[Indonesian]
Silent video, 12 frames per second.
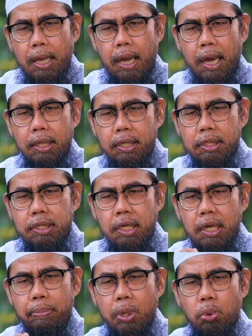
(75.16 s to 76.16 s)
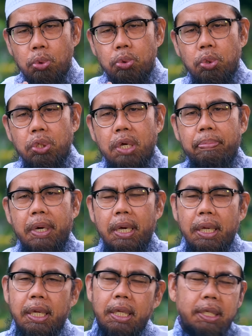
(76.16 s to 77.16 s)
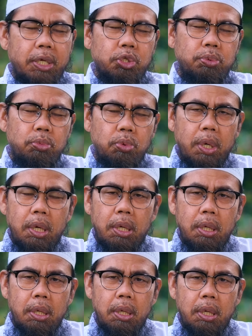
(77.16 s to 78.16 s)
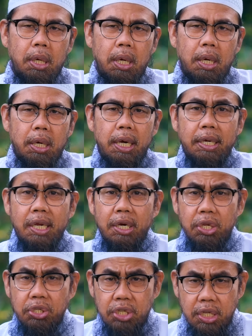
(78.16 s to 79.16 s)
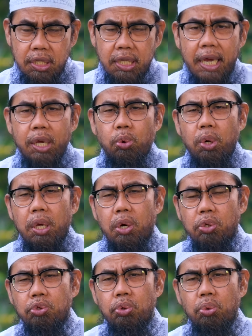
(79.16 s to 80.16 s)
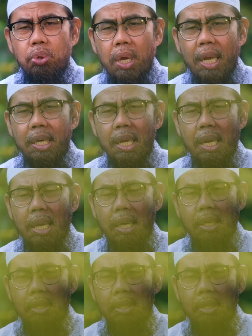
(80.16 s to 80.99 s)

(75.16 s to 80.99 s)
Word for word: Hadis ini menuntut kepada kita semua dan yang dicintai oleh Rasulullah adalah